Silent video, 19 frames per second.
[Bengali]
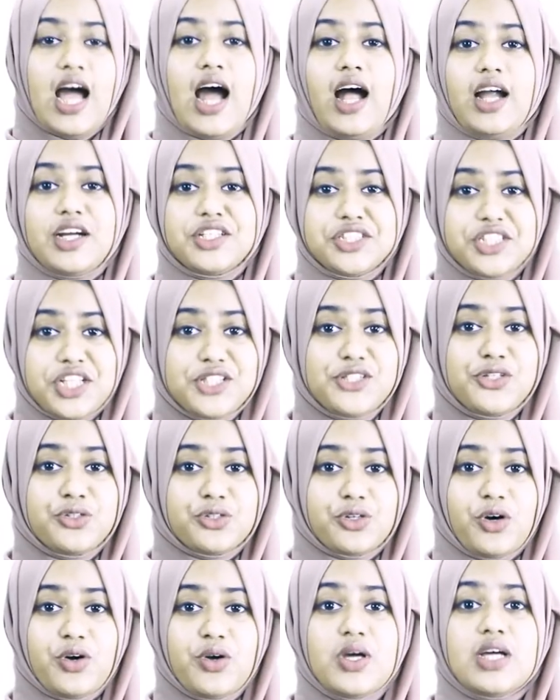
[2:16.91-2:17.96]
আর সেজন্য
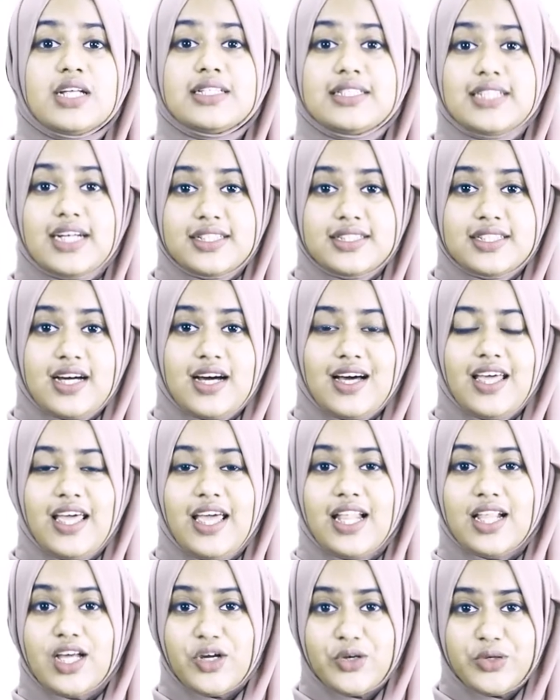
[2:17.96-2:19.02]
ডাটা
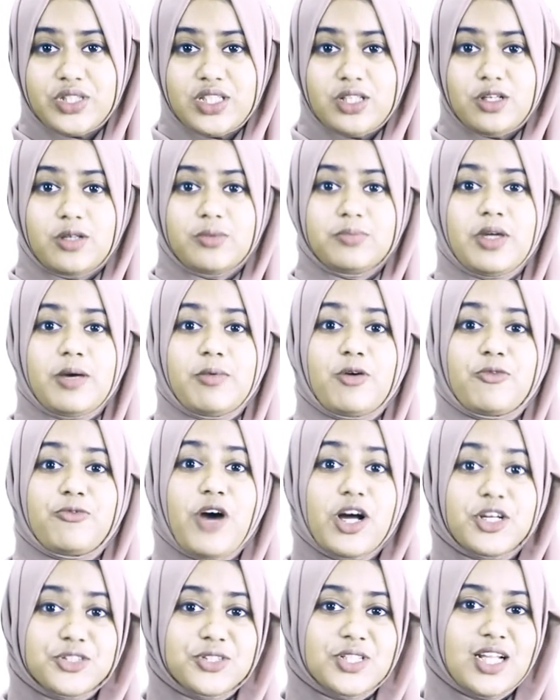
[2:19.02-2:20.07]
অ্যালগোরিদম এবং
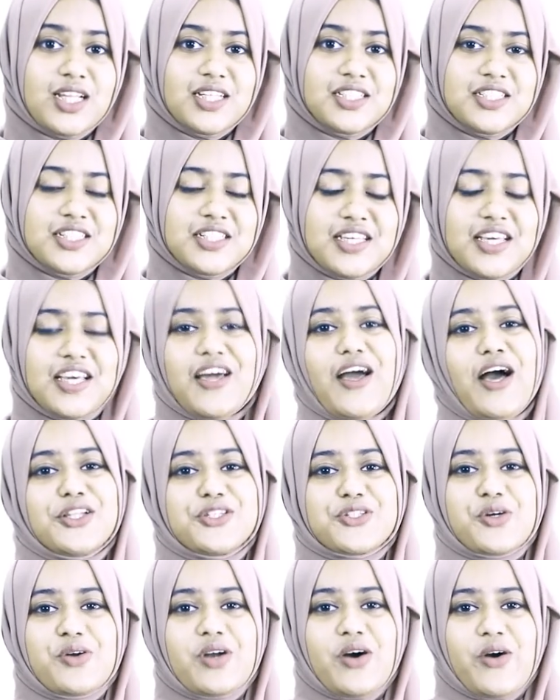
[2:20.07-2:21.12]
ফাংশনালিটি নিয়ে কাজ
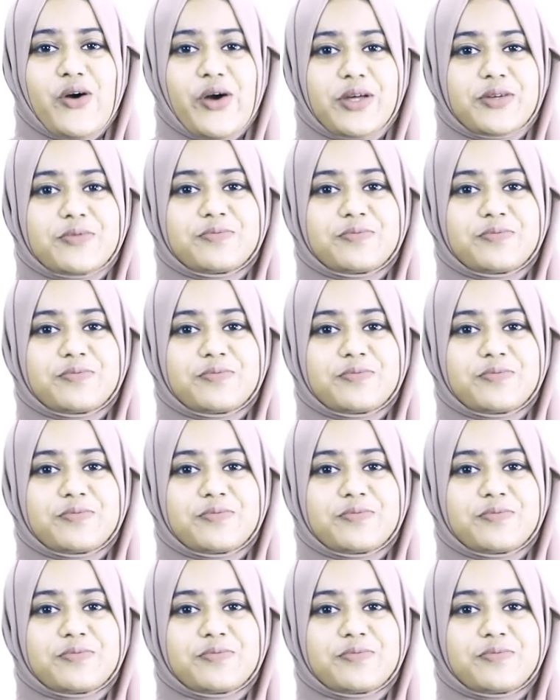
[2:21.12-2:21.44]
করা হয়